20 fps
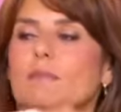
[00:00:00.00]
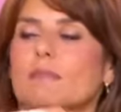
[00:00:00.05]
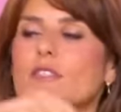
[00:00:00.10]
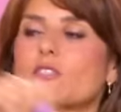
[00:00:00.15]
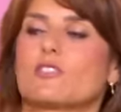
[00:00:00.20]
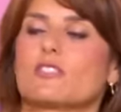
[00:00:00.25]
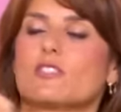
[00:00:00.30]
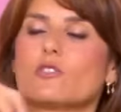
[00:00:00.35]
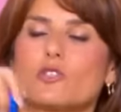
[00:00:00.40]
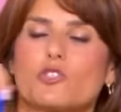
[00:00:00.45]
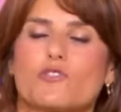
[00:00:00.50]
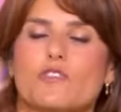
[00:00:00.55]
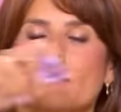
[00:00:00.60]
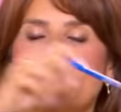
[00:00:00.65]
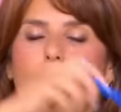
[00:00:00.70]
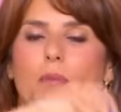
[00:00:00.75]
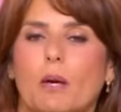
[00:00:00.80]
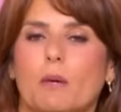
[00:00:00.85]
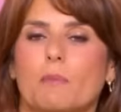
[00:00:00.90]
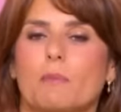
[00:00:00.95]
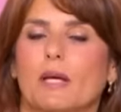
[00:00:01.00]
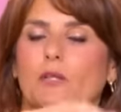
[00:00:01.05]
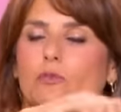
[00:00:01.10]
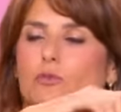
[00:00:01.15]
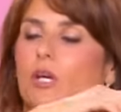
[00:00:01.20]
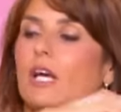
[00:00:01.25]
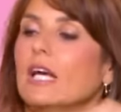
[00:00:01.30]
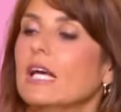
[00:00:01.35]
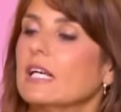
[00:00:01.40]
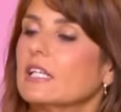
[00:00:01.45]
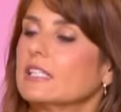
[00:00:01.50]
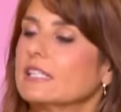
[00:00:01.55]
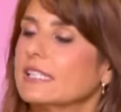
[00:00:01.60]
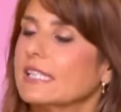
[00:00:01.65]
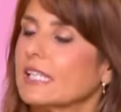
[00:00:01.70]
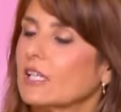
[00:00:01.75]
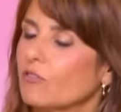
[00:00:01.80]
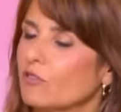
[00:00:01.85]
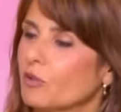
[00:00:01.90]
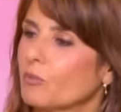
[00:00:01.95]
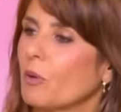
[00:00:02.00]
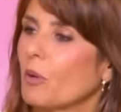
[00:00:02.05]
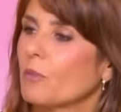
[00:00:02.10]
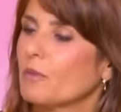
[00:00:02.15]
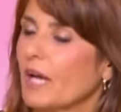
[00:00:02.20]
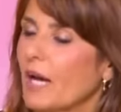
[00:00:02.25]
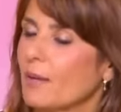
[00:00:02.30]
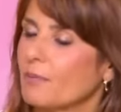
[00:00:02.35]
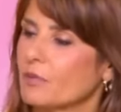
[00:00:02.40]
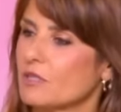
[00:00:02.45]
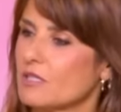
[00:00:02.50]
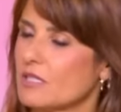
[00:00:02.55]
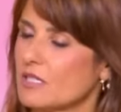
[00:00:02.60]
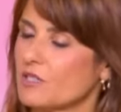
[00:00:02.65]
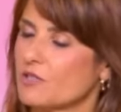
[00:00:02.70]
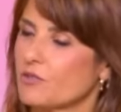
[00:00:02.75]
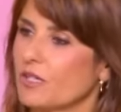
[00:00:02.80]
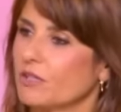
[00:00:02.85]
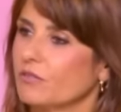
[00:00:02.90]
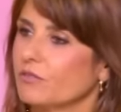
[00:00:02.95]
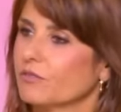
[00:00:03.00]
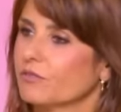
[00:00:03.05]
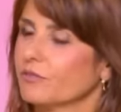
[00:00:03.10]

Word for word: parce que sinon je vais être perdue. C'était quand votre premier rapport sexuel,